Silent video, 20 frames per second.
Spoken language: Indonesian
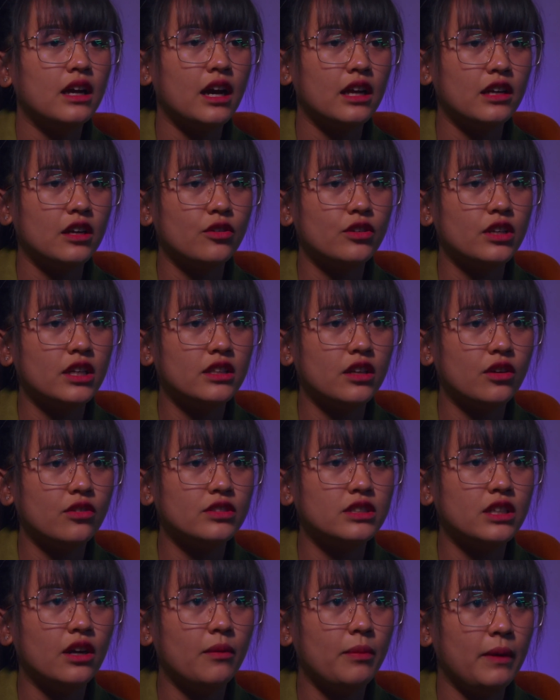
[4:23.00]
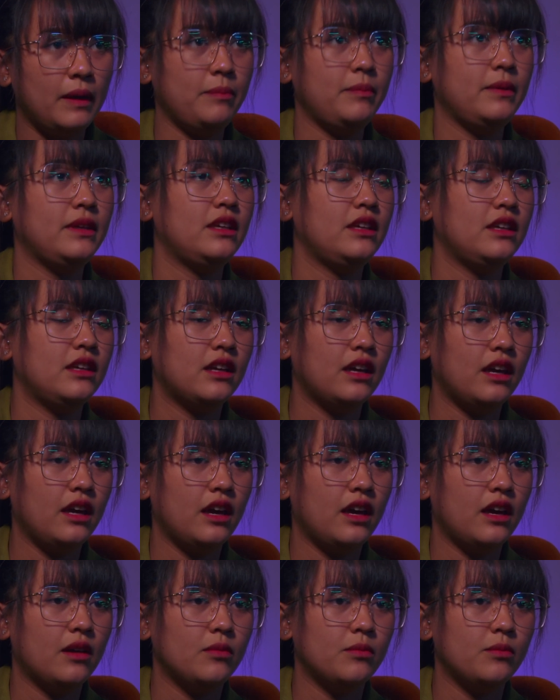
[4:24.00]
karena udah tanggung jawab happy
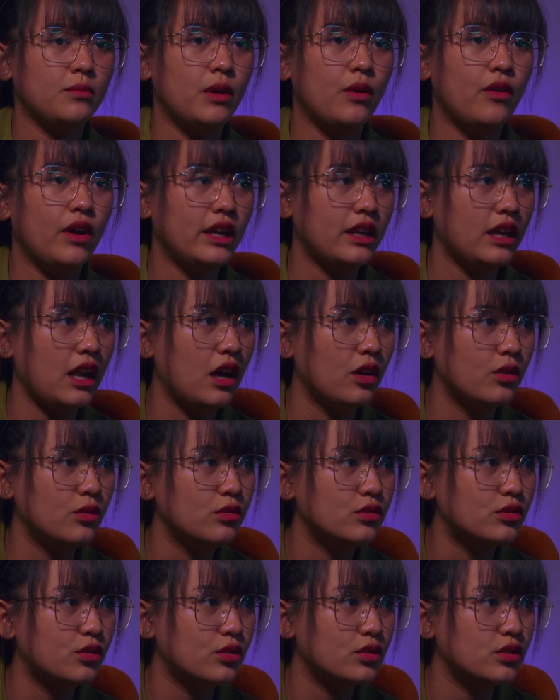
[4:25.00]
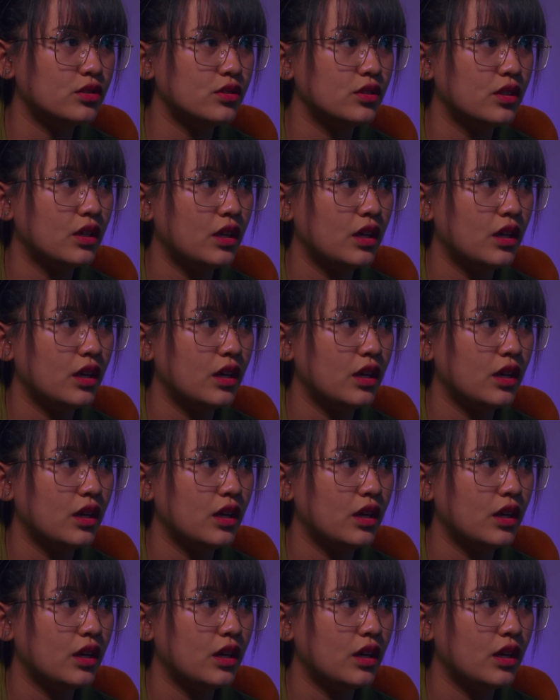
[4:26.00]
kayak bawain lagu terus